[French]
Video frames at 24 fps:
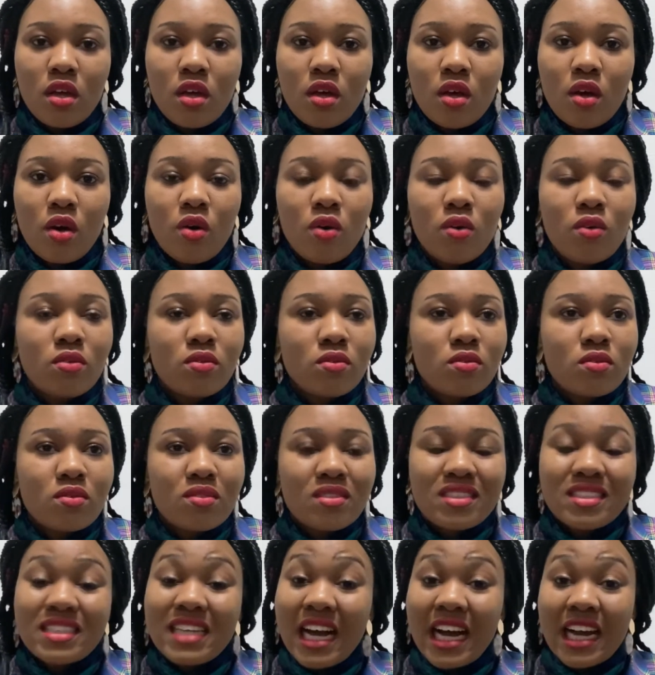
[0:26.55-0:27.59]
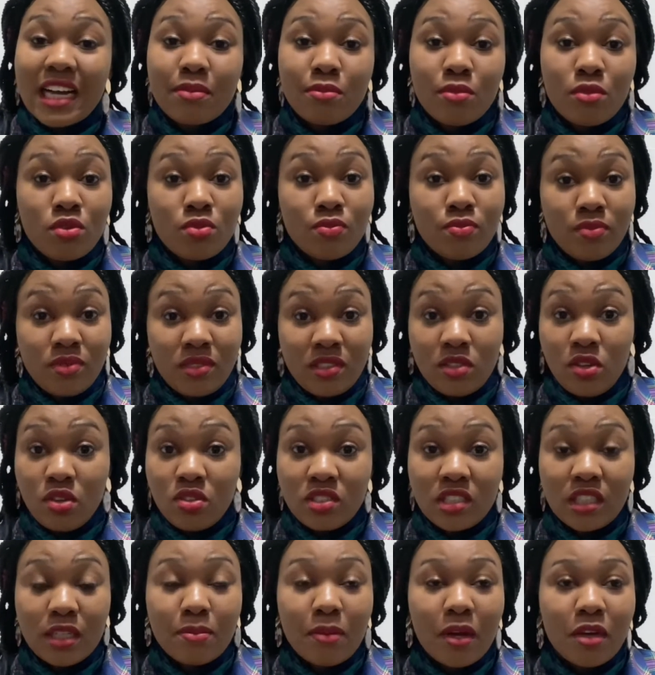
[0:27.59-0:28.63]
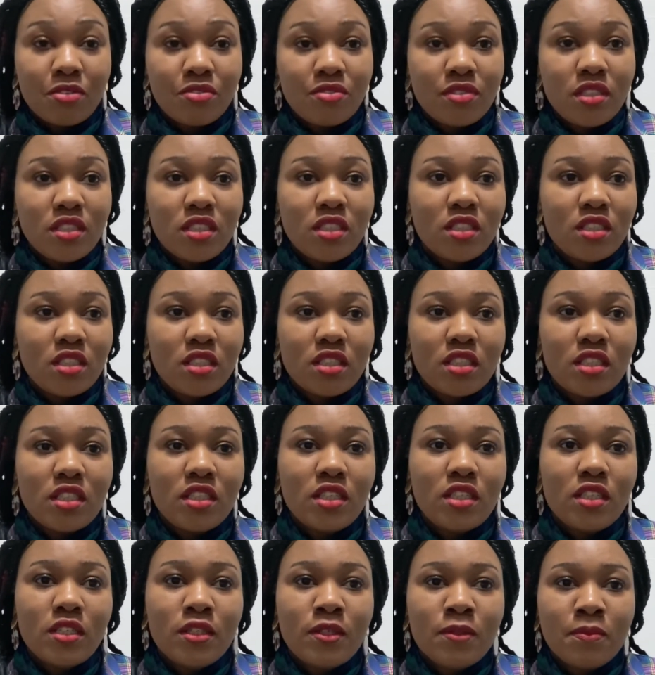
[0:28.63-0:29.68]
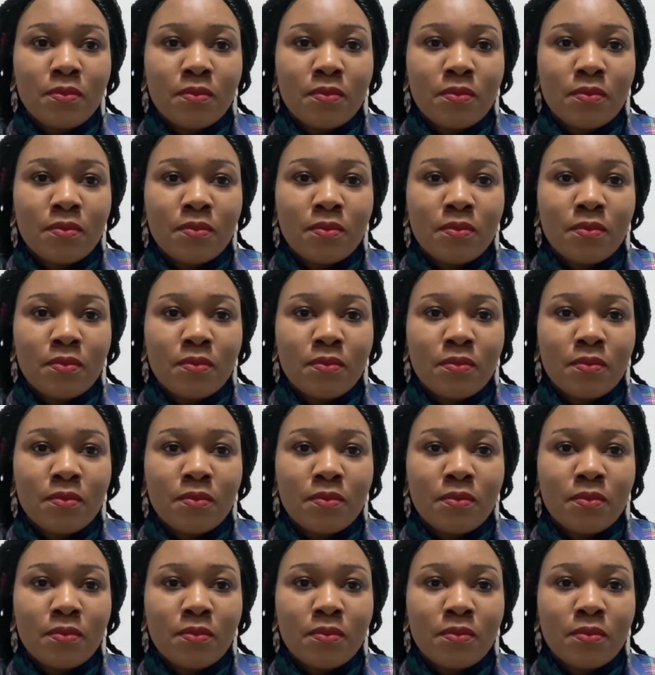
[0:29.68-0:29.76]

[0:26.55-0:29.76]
ont carrément changé ma vie, qui